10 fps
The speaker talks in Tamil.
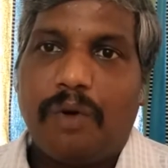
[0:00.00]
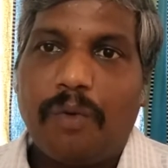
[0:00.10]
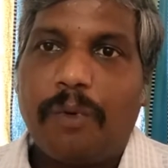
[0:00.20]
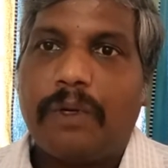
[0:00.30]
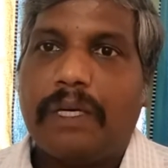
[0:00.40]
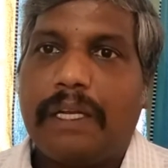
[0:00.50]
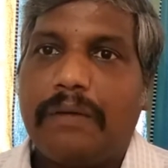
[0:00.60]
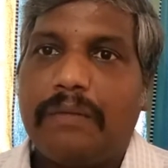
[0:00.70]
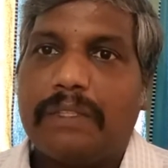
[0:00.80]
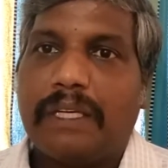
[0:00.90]
உணவுப்
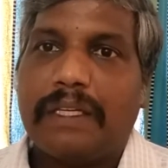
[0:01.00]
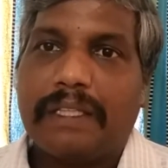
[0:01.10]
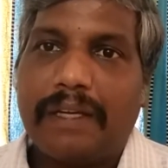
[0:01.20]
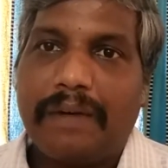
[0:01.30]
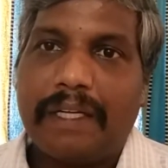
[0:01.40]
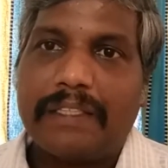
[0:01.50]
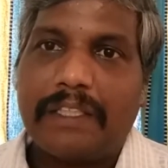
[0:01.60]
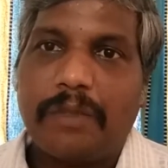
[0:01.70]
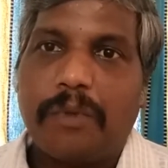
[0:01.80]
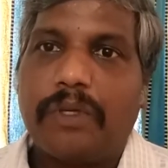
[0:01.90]
பொருட்களையும் தனக்கு தேவையான
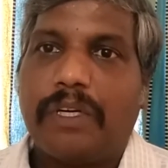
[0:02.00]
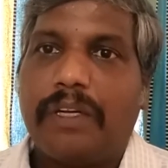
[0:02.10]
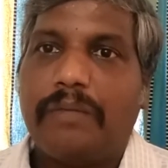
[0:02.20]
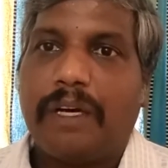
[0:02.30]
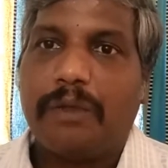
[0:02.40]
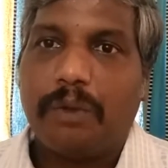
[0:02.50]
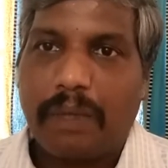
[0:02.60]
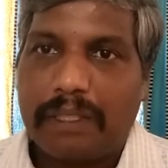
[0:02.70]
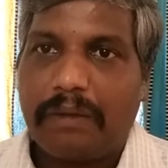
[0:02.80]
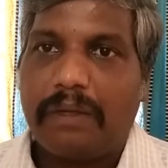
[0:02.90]
சத்து பொருட்களையும் அது
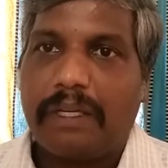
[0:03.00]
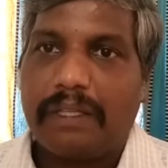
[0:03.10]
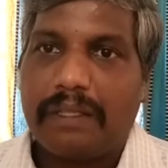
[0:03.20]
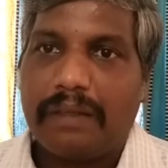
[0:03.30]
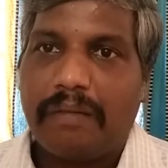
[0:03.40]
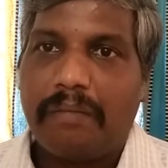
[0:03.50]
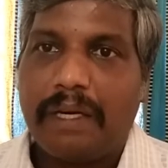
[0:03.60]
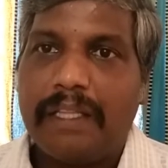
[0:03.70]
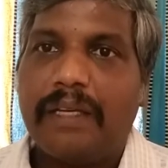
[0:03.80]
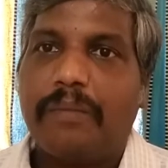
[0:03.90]
உருவாக்கி கொள்கிறது
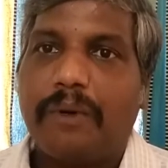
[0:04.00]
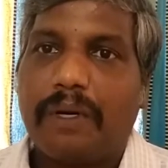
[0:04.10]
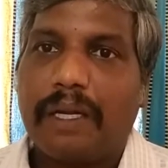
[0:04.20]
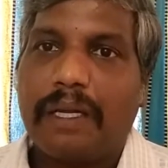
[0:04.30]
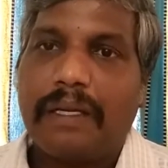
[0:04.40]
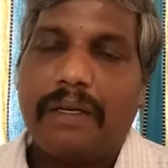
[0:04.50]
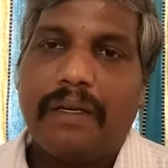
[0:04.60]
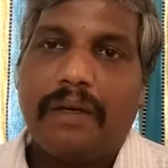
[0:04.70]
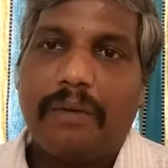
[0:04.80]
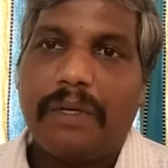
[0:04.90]
மனிதன் போன்ற
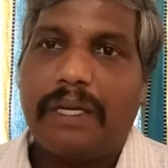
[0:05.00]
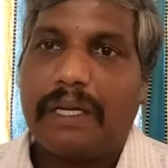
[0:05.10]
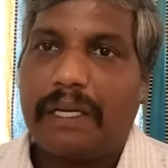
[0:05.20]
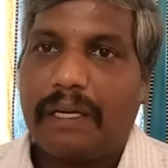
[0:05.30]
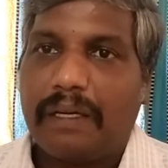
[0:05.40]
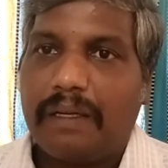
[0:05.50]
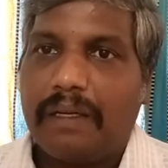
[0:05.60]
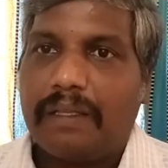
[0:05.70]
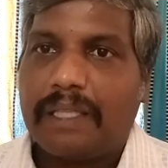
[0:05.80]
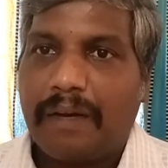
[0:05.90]
உயிரினங்கள்
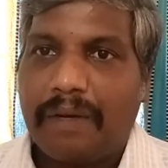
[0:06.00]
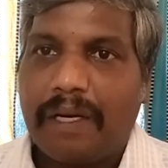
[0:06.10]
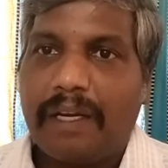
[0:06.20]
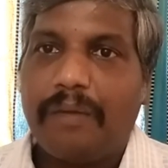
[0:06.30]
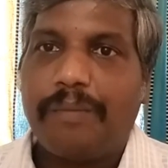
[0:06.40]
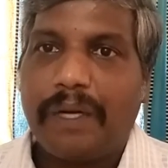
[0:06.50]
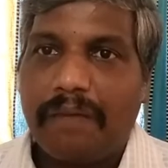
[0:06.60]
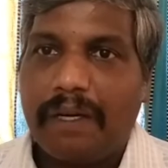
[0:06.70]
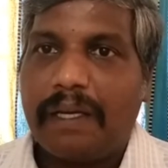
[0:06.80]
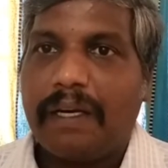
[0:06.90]
தாவரங்களையும் பிற
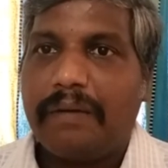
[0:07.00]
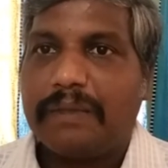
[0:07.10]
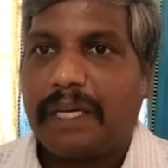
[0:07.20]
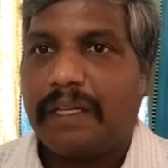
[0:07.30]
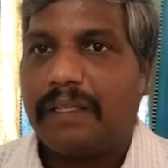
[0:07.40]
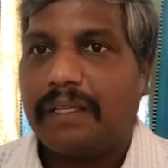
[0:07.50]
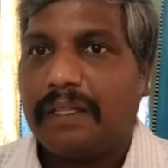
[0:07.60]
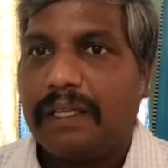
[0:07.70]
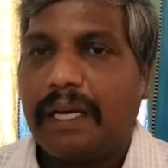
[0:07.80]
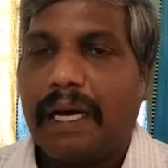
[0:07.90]
விலங்குகளையும்
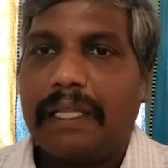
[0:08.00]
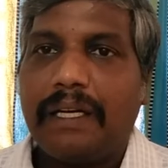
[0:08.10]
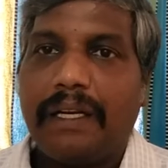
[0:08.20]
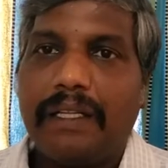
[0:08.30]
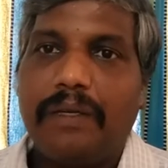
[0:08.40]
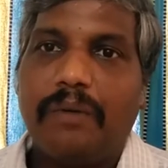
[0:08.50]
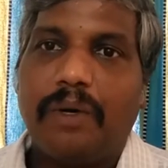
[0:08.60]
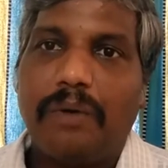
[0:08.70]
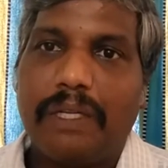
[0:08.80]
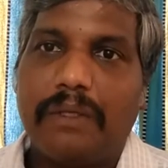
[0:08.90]
சார்ந்திருந்து அதிலிருந்து
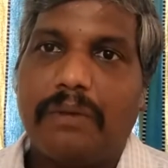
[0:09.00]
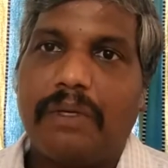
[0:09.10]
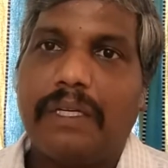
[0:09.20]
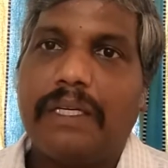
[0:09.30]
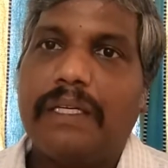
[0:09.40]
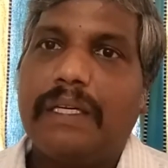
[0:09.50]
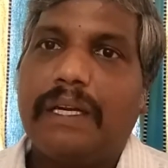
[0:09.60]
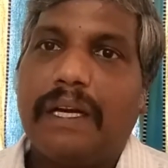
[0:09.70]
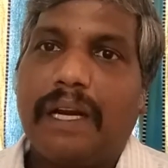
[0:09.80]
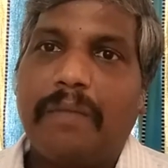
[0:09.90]
உணவு எடுத்துக்கொண்டு
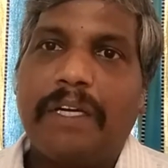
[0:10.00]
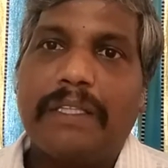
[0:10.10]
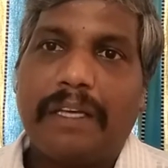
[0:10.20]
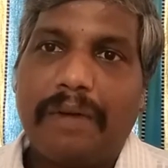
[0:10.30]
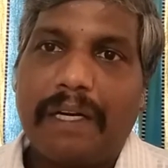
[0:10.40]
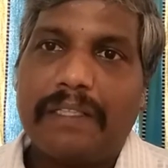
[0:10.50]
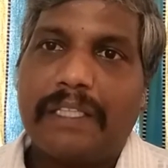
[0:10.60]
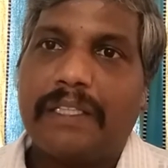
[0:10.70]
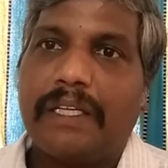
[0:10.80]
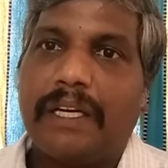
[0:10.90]
நமக்கு தேவையான
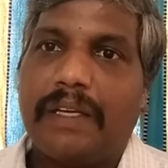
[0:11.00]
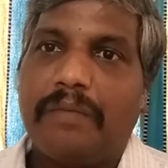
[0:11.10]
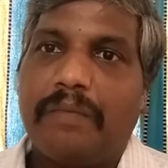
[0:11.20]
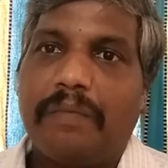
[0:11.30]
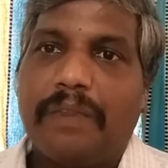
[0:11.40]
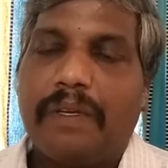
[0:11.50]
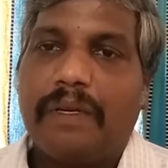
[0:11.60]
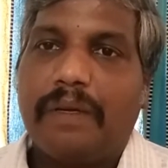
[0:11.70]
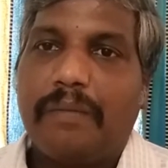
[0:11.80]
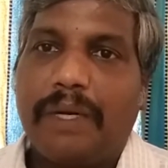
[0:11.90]
சத்துக்களையும்
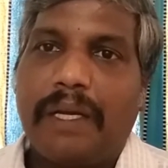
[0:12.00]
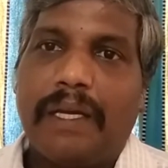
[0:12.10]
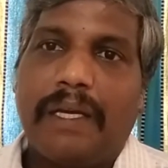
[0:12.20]
பிற